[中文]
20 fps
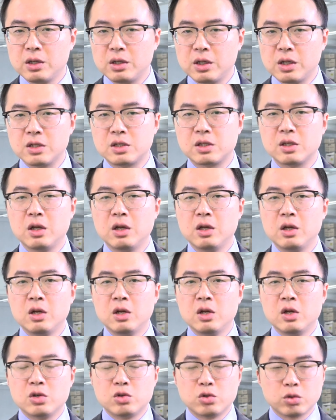因此
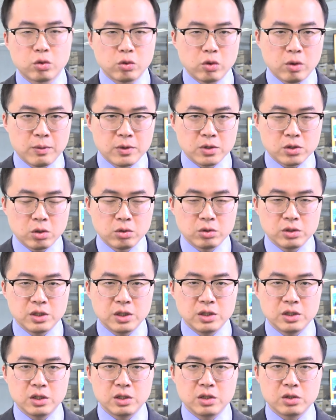如果我们从
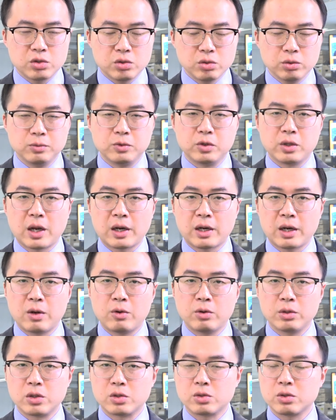经济的数目来看，
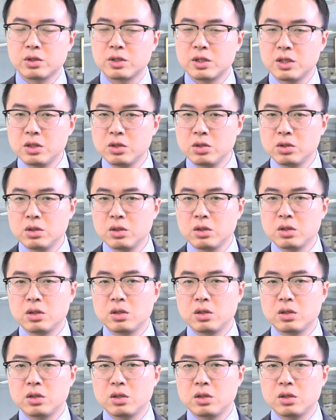或者说增。